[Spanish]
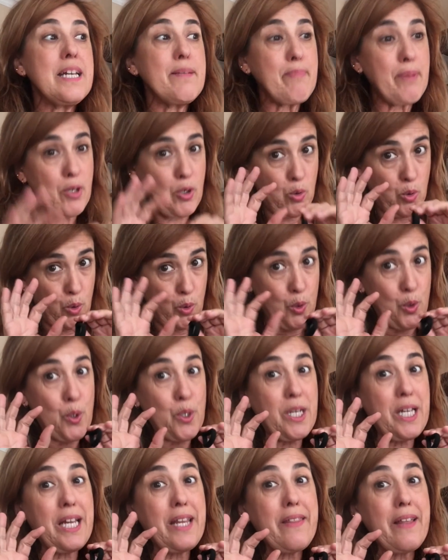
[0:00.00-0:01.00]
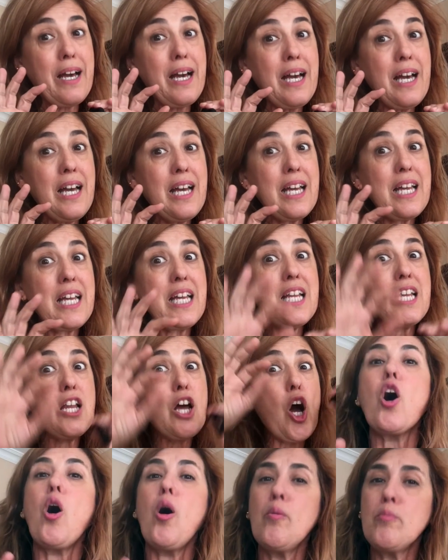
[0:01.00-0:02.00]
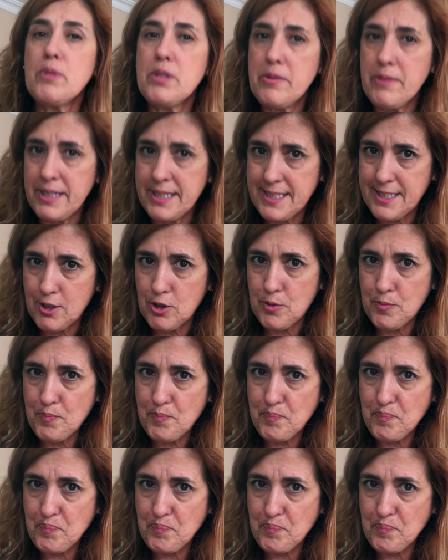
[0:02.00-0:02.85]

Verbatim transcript: Pero luego nos queda el omniverso.